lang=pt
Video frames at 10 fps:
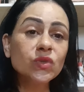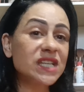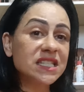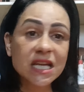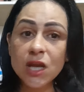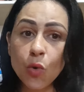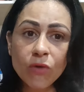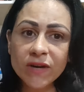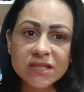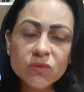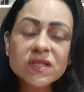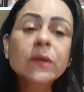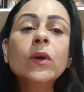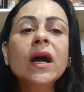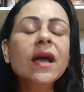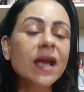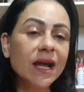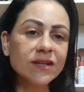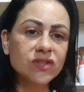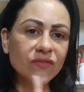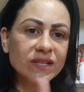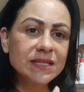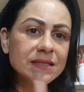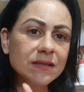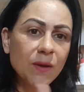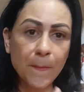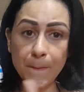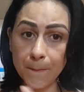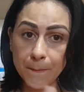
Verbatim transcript: o Zezé não conversa com o Zilu. Ela só fez assim, ó.